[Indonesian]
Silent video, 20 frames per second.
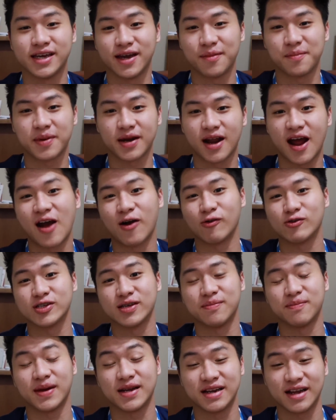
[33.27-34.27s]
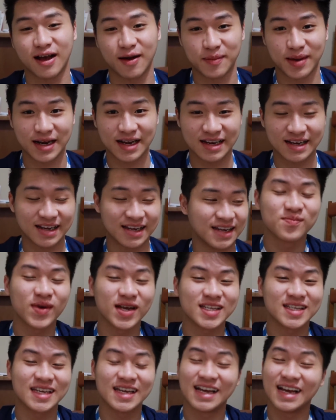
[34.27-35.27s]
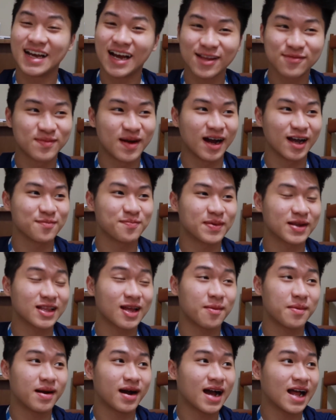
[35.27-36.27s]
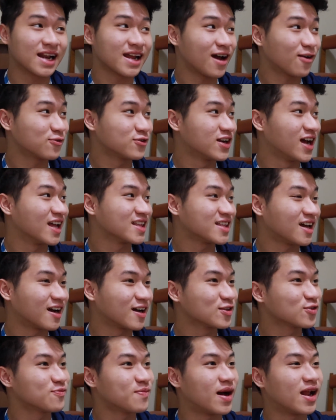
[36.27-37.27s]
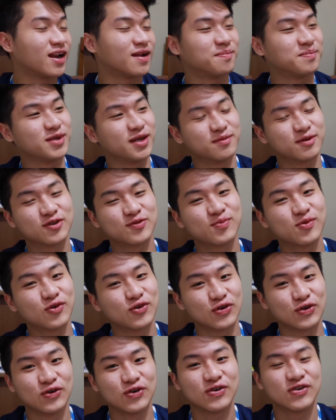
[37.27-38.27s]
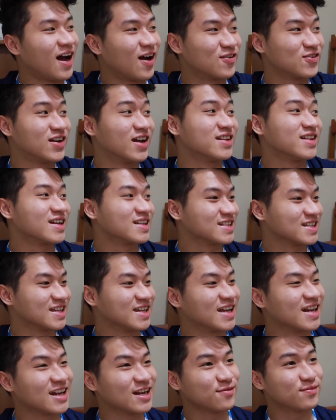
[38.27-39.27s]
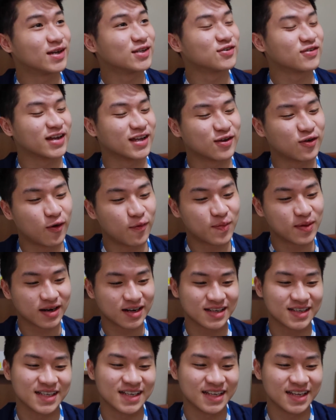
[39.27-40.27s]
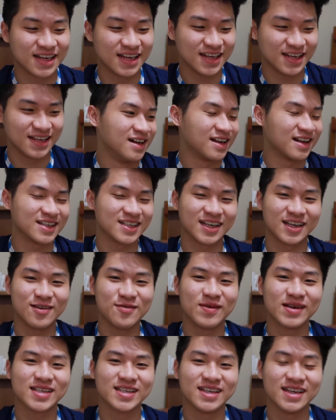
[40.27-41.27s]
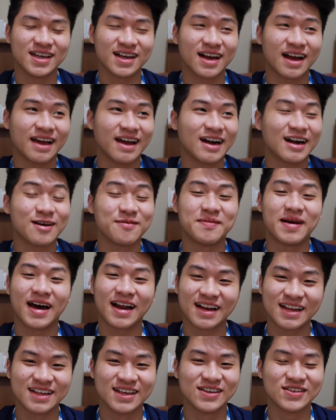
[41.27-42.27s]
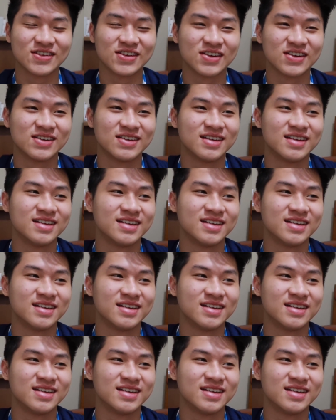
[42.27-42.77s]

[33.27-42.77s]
aja yang pernah aku simpan di kamar ini. Masih ingat banget pertama kali aku datang itu malam jam 10. Aku datang sendiri masukin koper ke sini. Rasanya masih kayak kemarin gitu loh.